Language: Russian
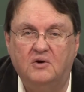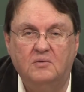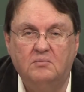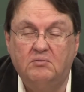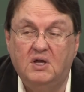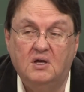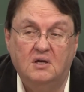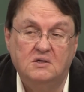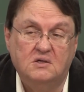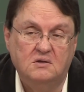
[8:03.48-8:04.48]

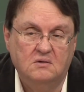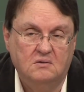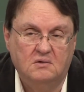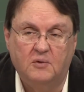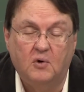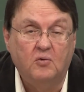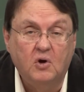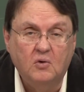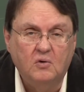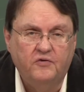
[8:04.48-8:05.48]
республики не воевали
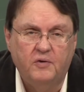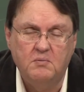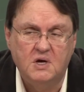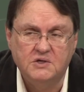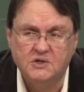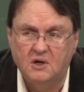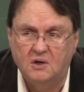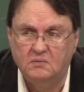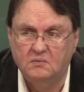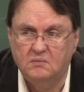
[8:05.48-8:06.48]
друг с другом,
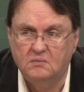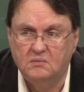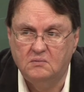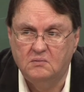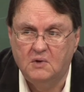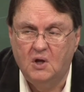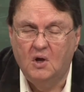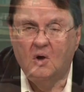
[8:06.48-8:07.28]
потому что ими